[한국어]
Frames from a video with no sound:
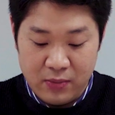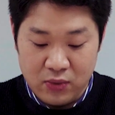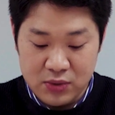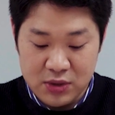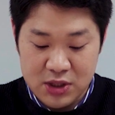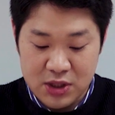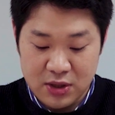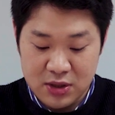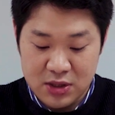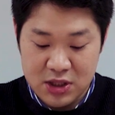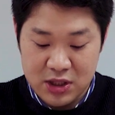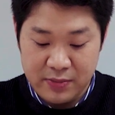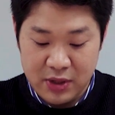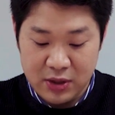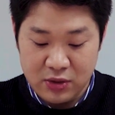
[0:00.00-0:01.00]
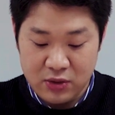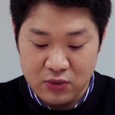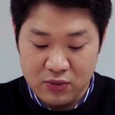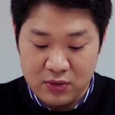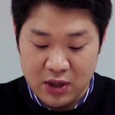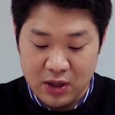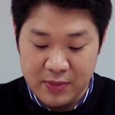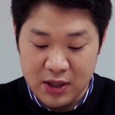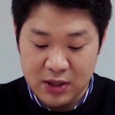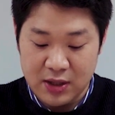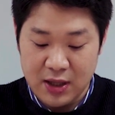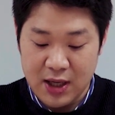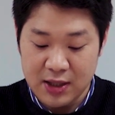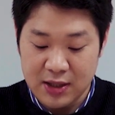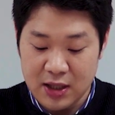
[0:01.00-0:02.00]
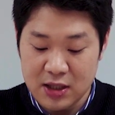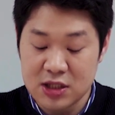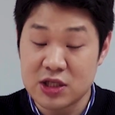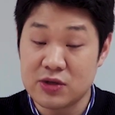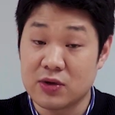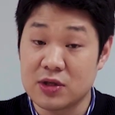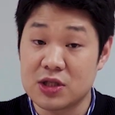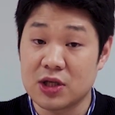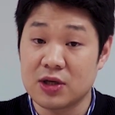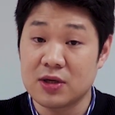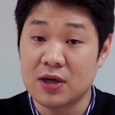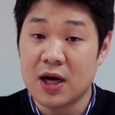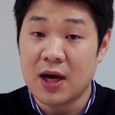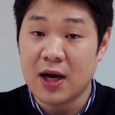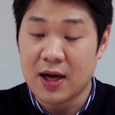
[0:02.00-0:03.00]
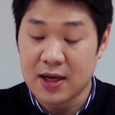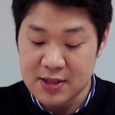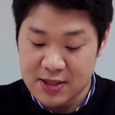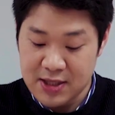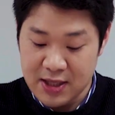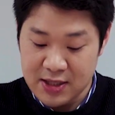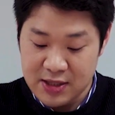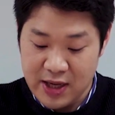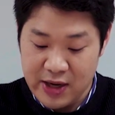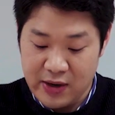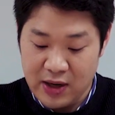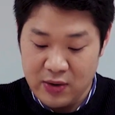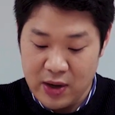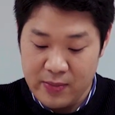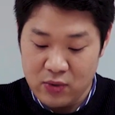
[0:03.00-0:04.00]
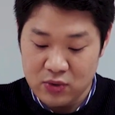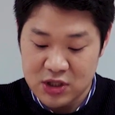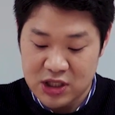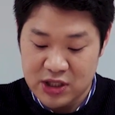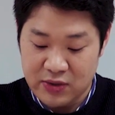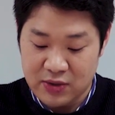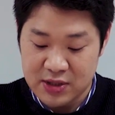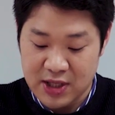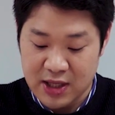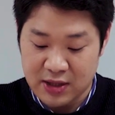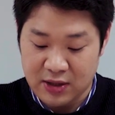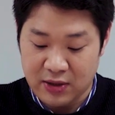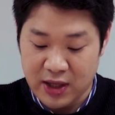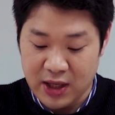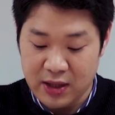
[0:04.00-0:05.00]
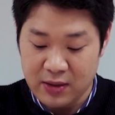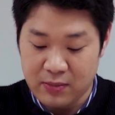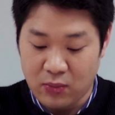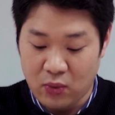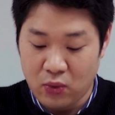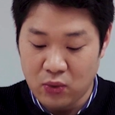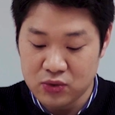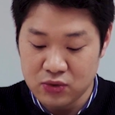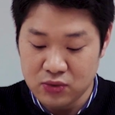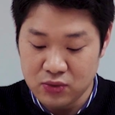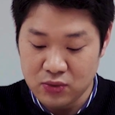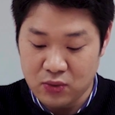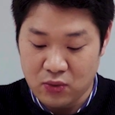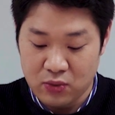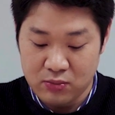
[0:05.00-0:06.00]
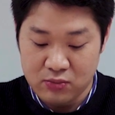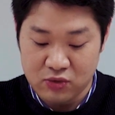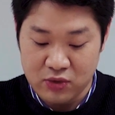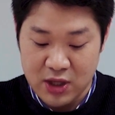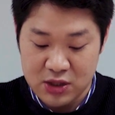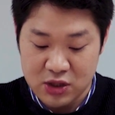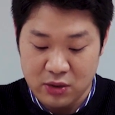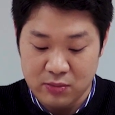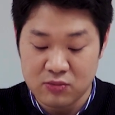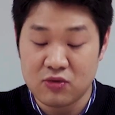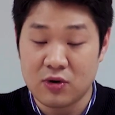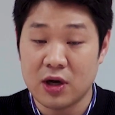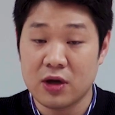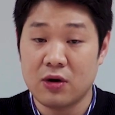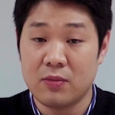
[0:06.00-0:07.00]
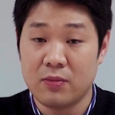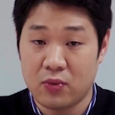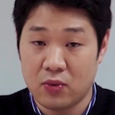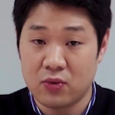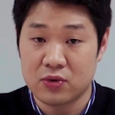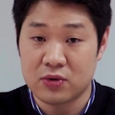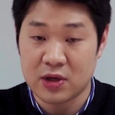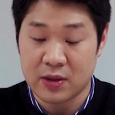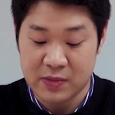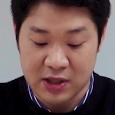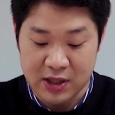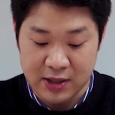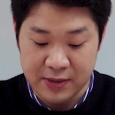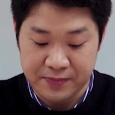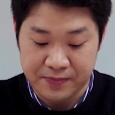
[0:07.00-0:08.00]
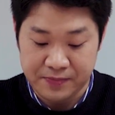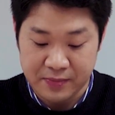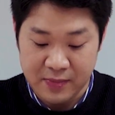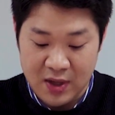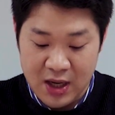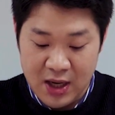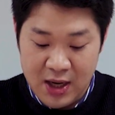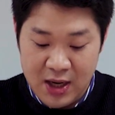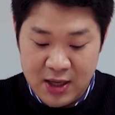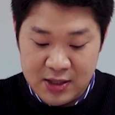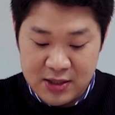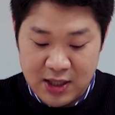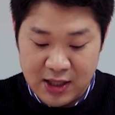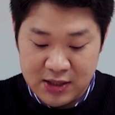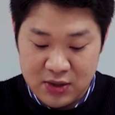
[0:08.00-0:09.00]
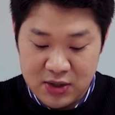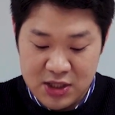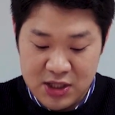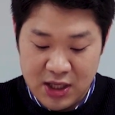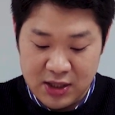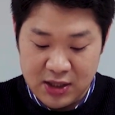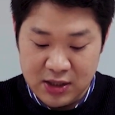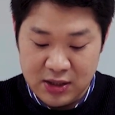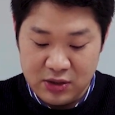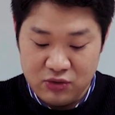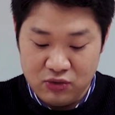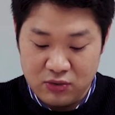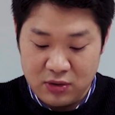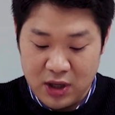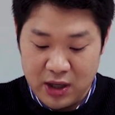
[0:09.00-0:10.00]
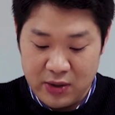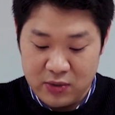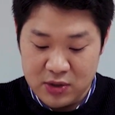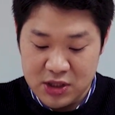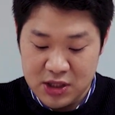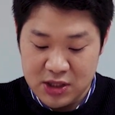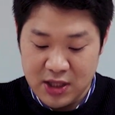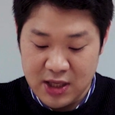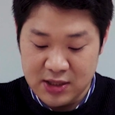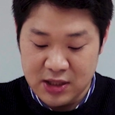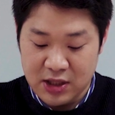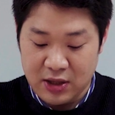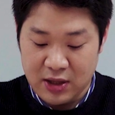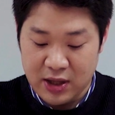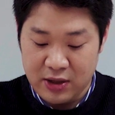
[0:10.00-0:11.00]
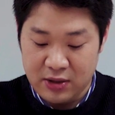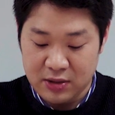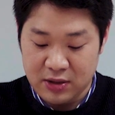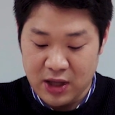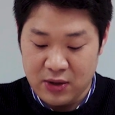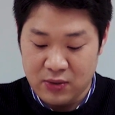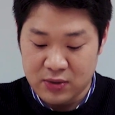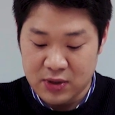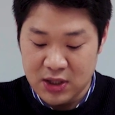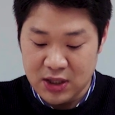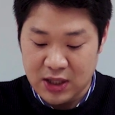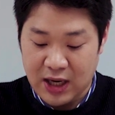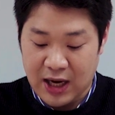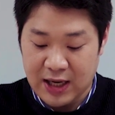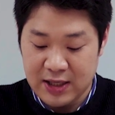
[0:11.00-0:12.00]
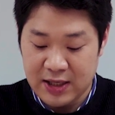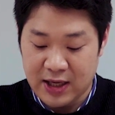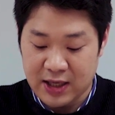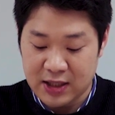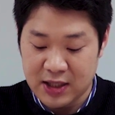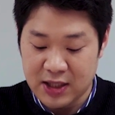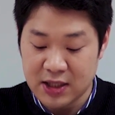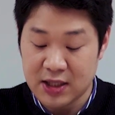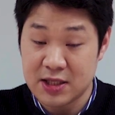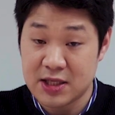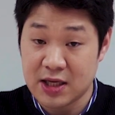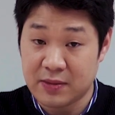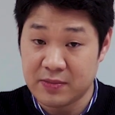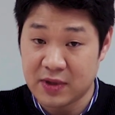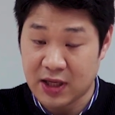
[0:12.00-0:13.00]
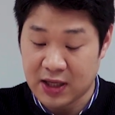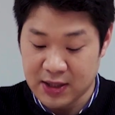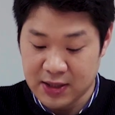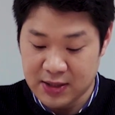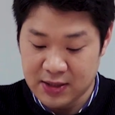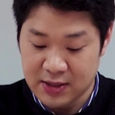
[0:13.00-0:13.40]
본청 시민교육과 및 해당 지원청 학생 생활회복지원센터에 모두 공문에 첨부하여 보고를 합니다. 작성 시에는 육하 원칙에 의거하여 내용을 간략히 기재합니다.